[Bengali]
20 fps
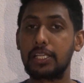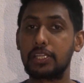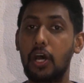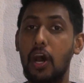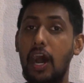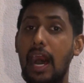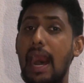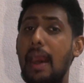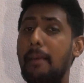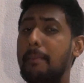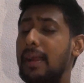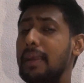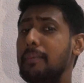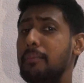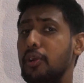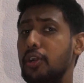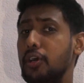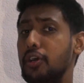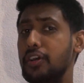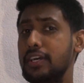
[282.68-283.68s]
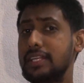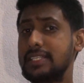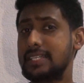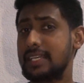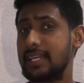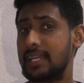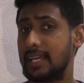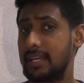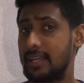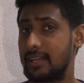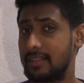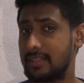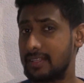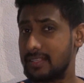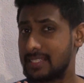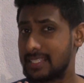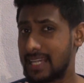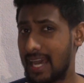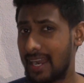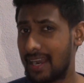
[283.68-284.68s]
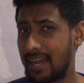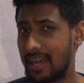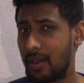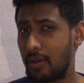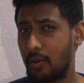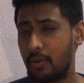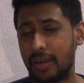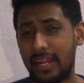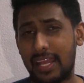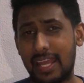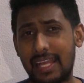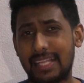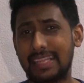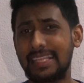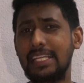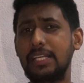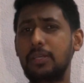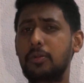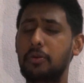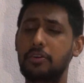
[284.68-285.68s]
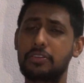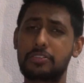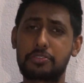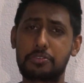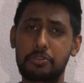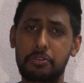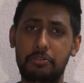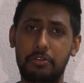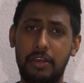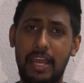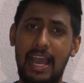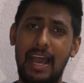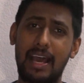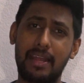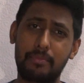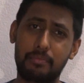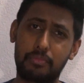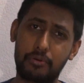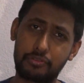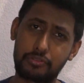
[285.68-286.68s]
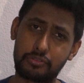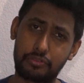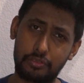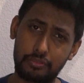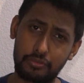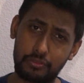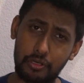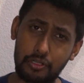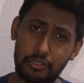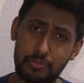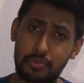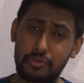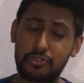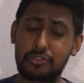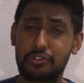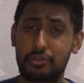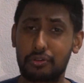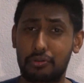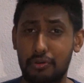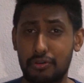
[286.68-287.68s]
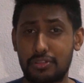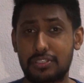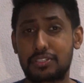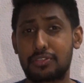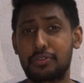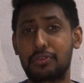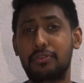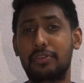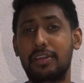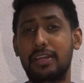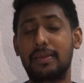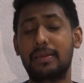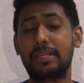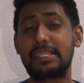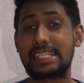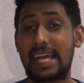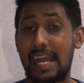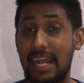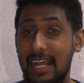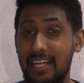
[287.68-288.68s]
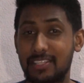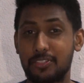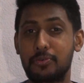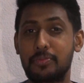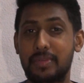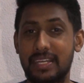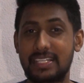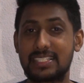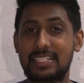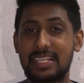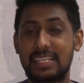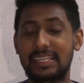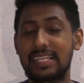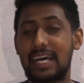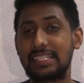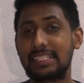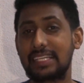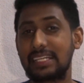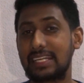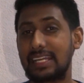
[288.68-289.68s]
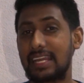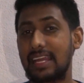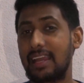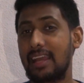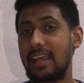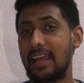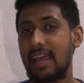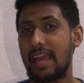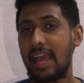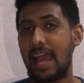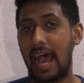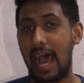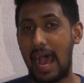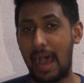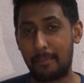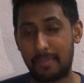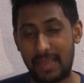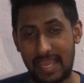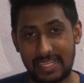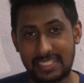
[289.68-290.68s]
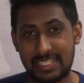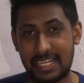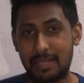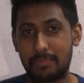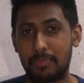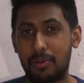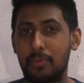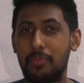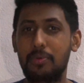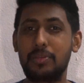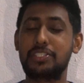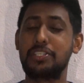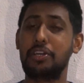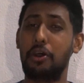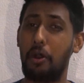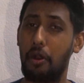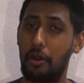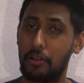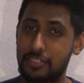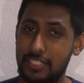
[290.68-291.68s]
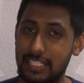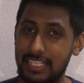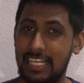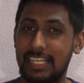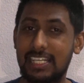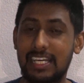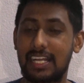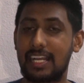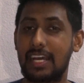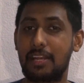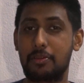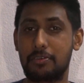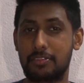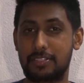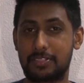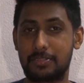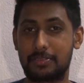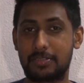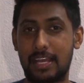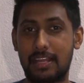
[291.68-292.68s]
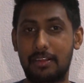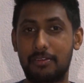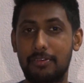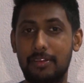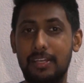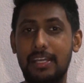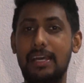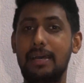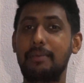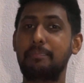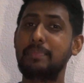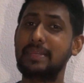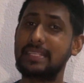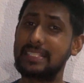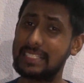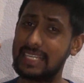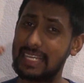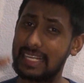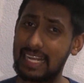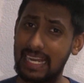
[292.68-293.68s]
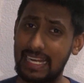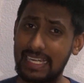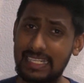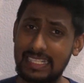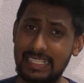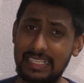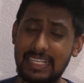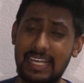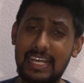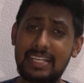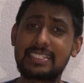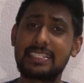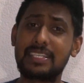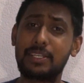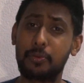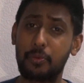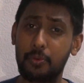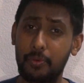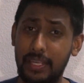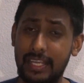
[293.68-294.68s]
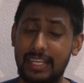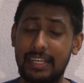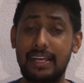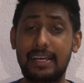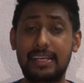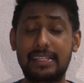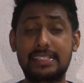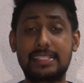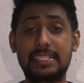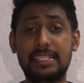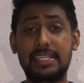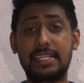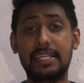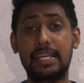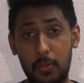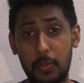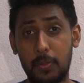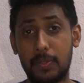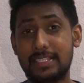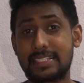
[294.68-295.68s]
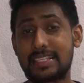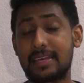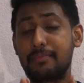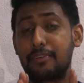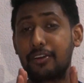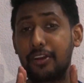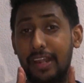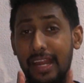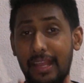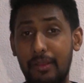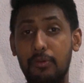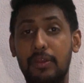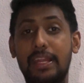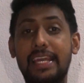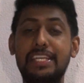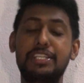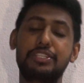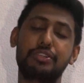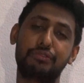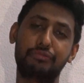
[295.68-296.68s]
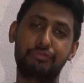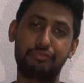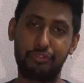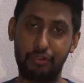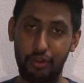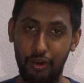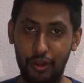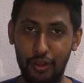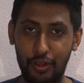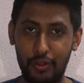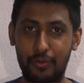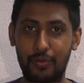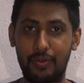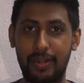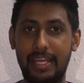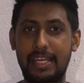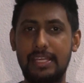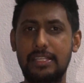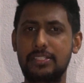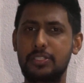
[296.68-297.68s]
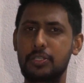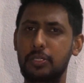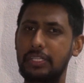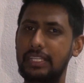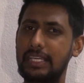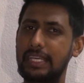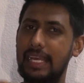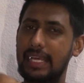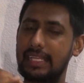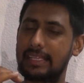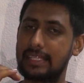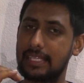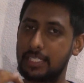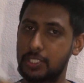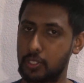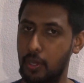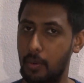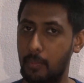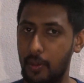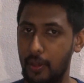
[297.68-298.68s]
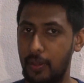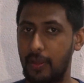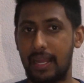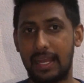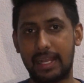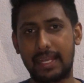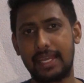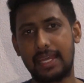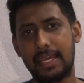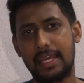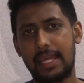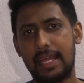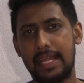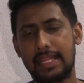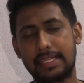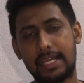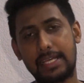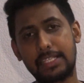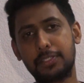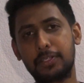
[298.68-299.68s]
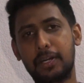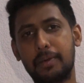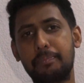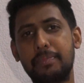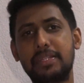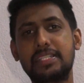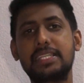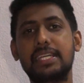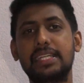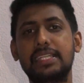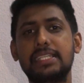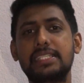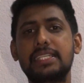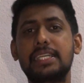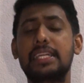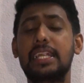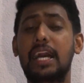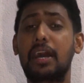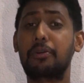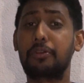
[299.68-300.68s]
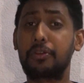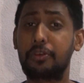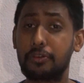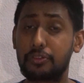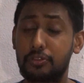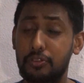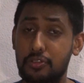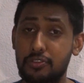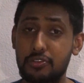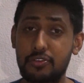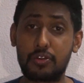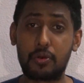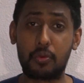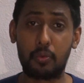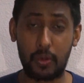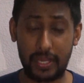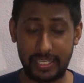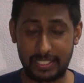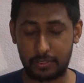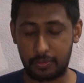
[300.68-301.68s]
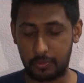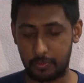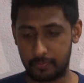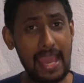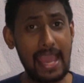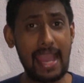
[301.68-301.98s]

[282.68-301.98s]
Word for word: তো আমার মনে হয় যে যারা অনেক দিন কষ্ট করে আট বছর দশ বছর কষ্ট করে টাকা জমিয়েছেন তাদেরকে আমি এটাই বলবো যে অযথা টাকা নষ্ট না করে আপনি যে খানটিতে আছেন ওই খানটির রুলস এবং রেগুলেশন ফলো করে যদি এতে সময় লাগে তাতেও আপনি সেই দেশের নাগরিকত্বের জন্য ওয়েট করুন